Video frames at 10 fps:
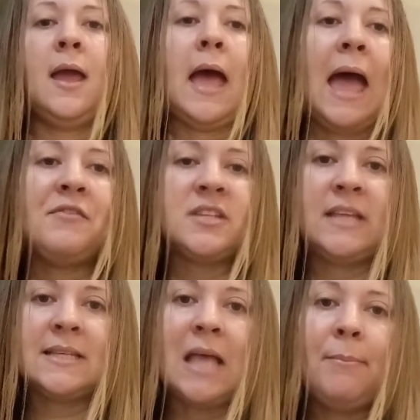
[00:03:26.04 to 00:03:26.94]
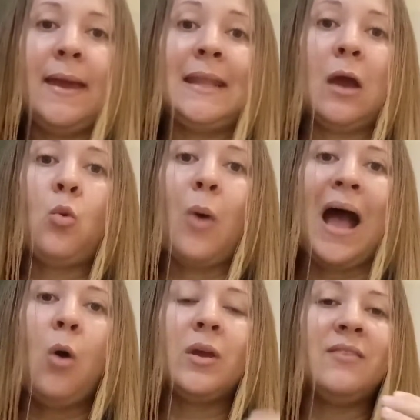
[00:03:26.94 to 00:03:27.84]
Aí vocês têm que saber, né,
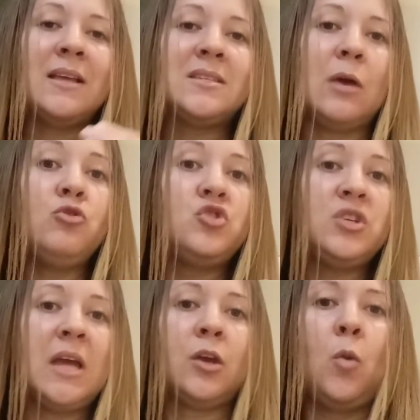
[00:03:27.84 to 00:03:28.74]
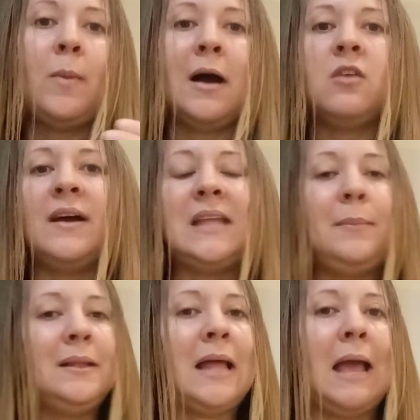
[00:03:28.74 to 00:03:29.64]
qual que vai ser o dia que o banco vai
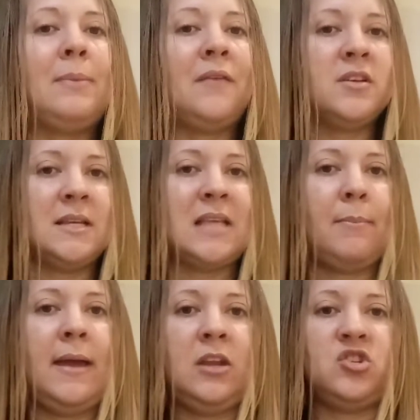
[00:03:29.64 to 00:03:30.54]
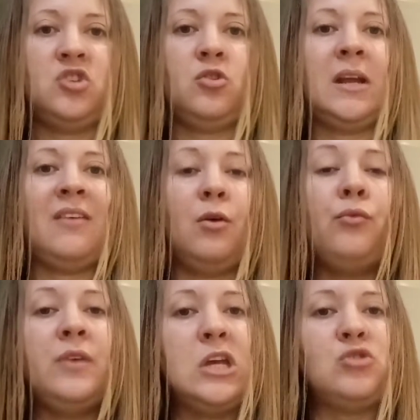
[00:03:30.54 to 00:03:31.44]
debitar. E para vocês saberem, gente, eu gravei
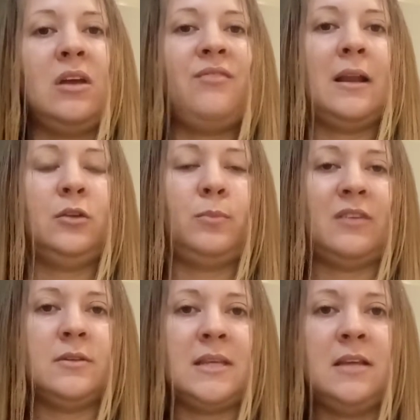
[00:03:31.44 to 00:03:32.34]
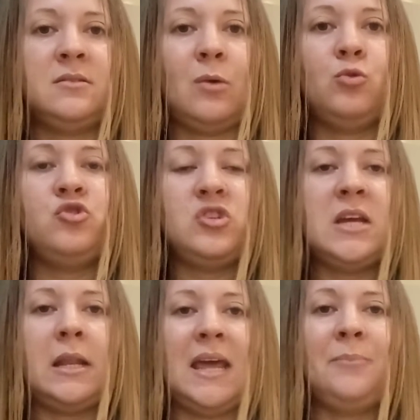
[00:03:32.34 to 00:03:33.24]
um vídeo aí falando para vocês o
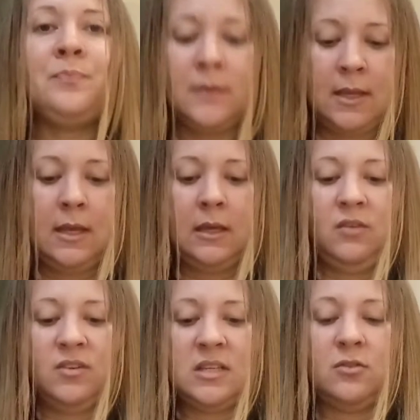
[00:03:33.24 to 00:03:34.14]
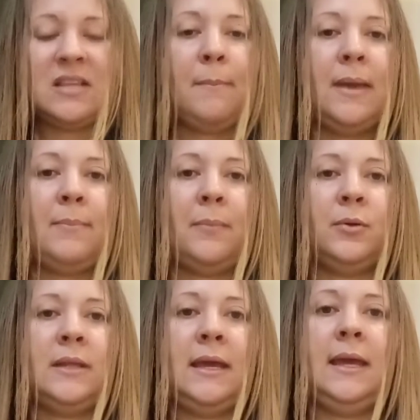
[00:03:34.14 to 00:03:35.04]
dia, né, que vocês vão saber para
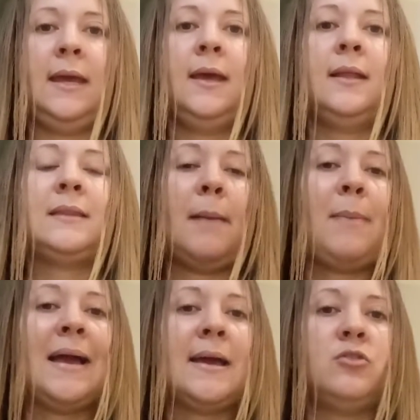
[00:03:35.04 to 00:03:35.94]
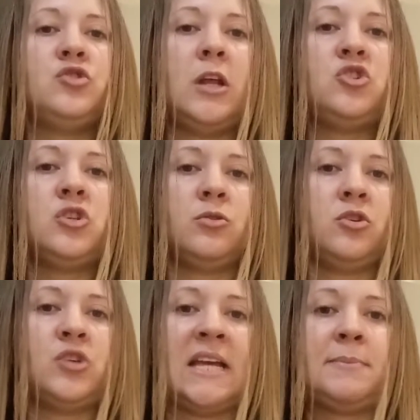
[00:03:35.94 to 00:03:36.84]
poder estar tá pagando direitinho o
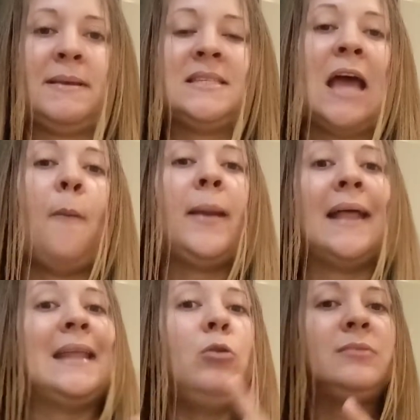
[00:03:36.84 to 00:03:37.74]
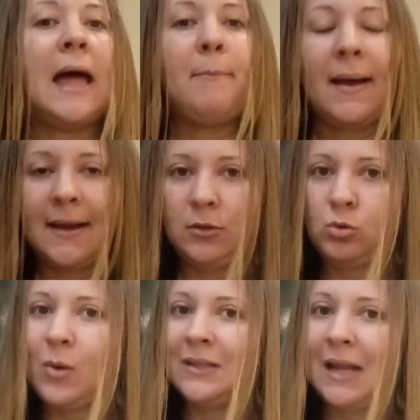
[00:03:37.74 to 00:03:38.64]
seu cheque especial, para não estar tá pagando
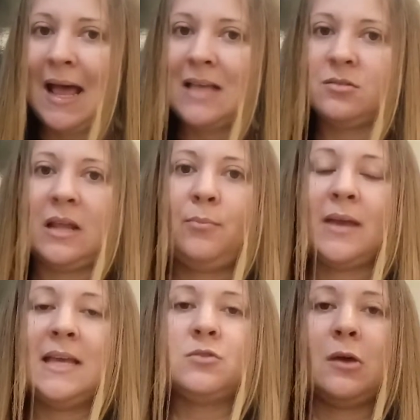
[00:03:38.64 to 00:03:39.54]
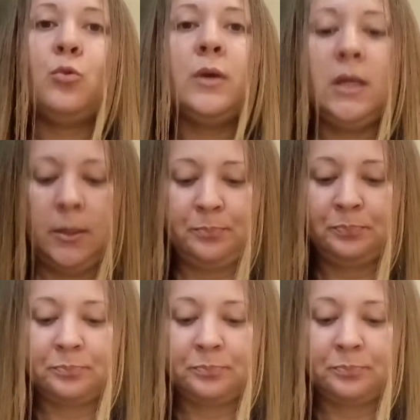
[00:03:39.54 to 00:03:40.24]
com atraso, né, porque isso é ruim.